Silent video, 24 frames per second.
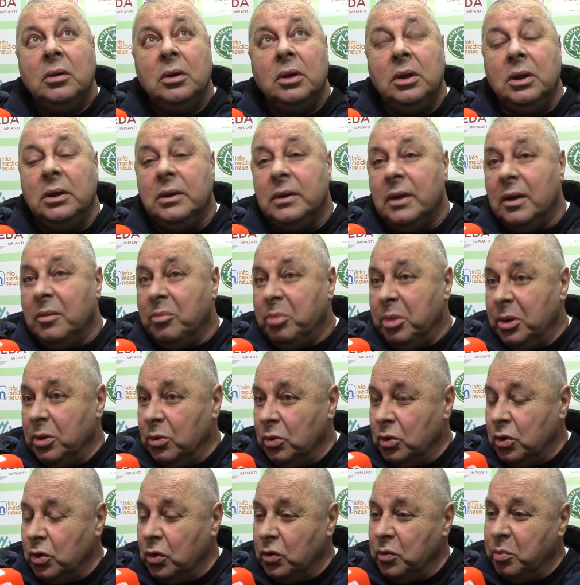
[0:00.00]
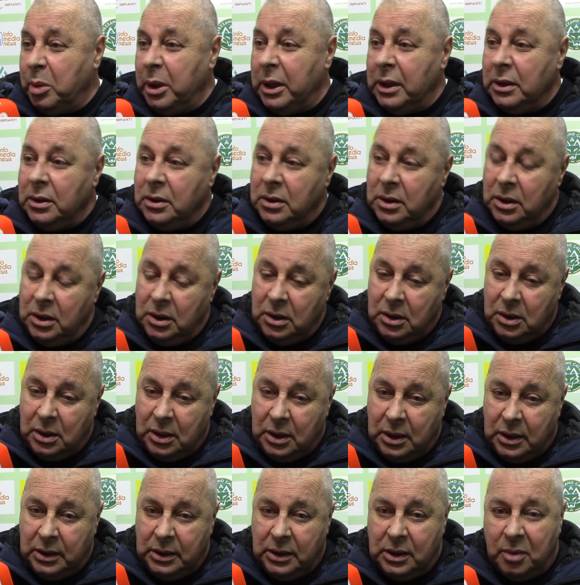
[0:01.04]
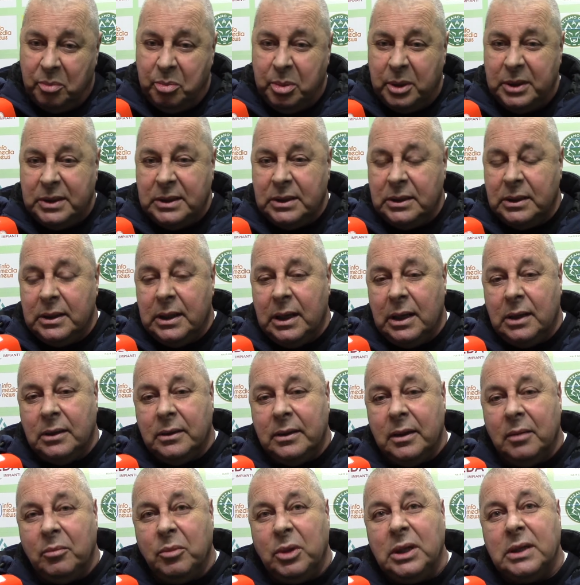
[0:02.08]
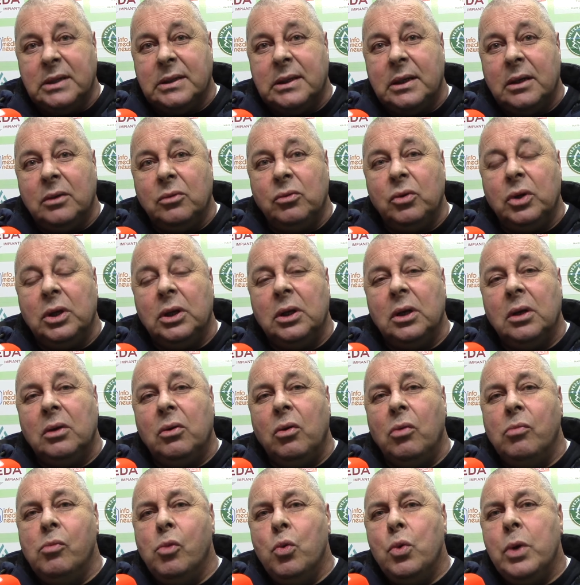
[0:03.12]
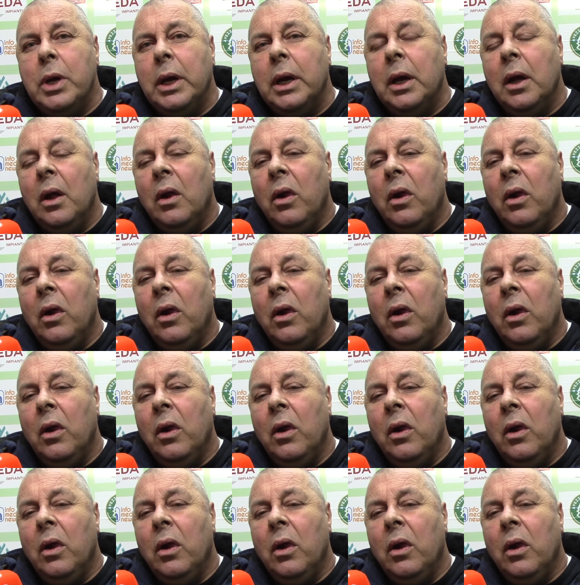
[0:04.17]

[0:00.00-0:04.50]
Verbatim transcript: in tempi non sospetti, ai rappresentanti e amministratori del comune,